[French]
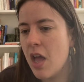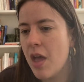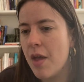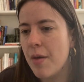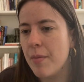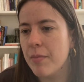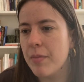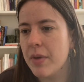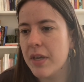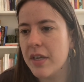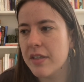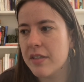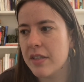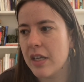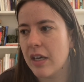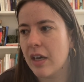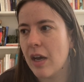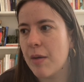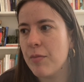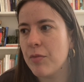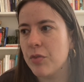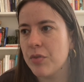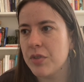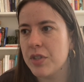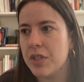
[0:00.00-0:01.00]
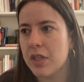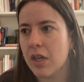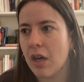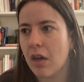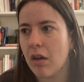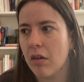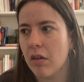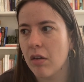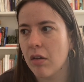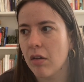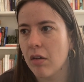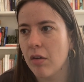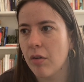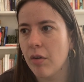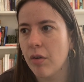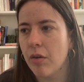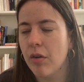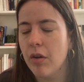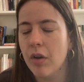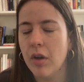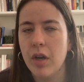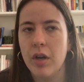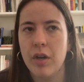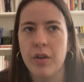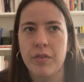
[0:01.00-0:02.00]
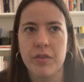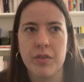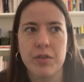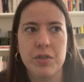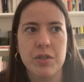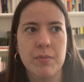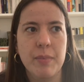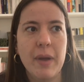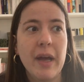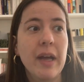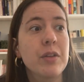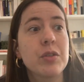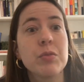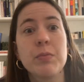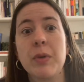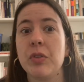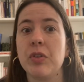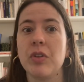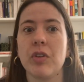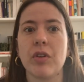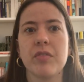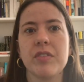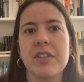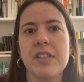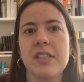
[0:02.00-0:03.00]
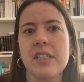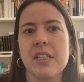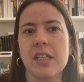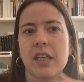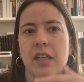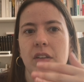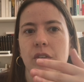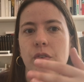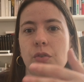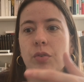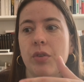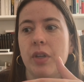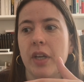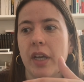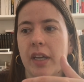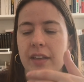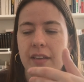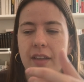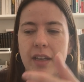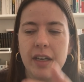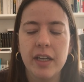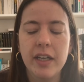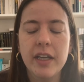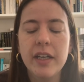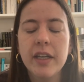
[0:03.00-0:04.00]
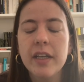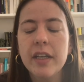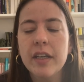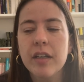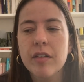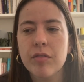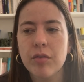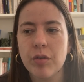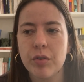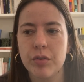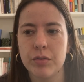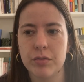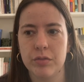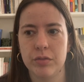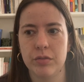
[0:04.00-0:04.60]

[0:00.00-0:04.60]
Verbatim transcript: mais c'est quand même de dire, euh, enfin je sais pas, tu m'as donné envie de, lire tel livre,